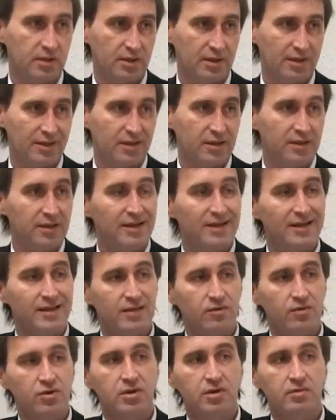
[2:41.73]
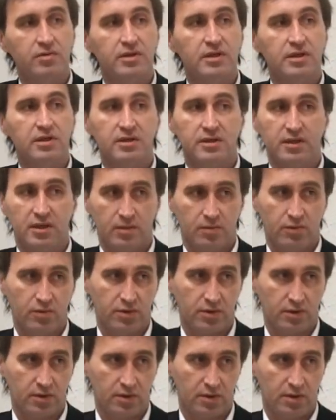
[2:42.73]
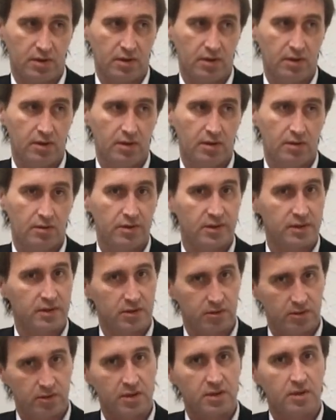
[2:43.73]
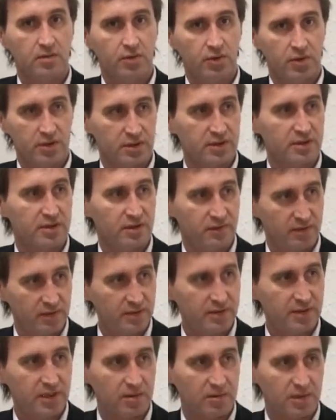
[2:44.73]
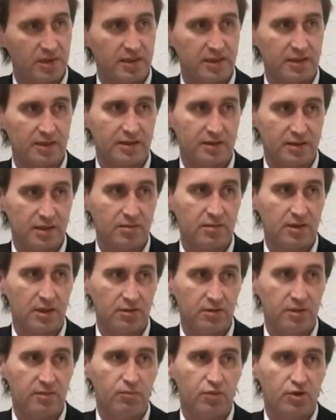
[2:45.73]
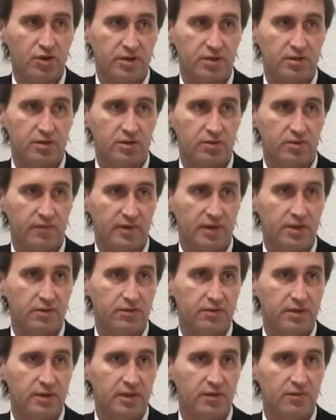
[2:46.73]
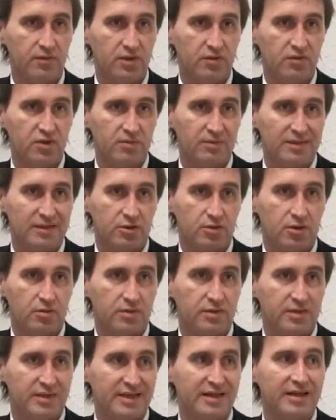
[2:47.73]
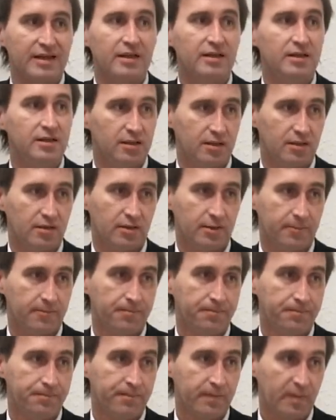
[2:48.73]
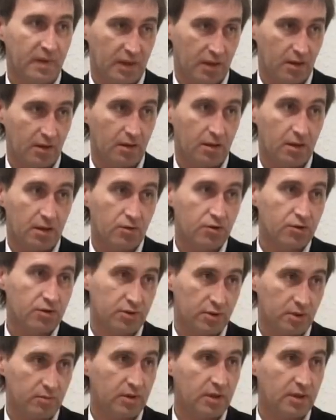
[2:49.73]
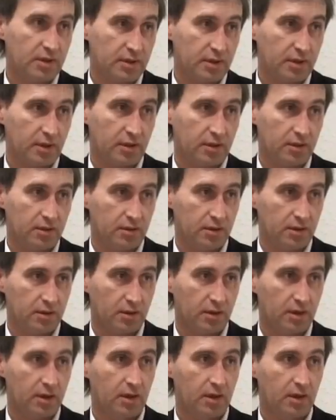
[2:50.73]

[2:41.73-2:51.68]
Да, не для того, чтобы даже заработать. Да. У нас государство чтобы, борется да. с инвесторами, хотя на самом деле люди больше вкладывают деньги в недвижимость, чтобы сохранить их. Угу. Да, хороший инструмент для сохранения денег.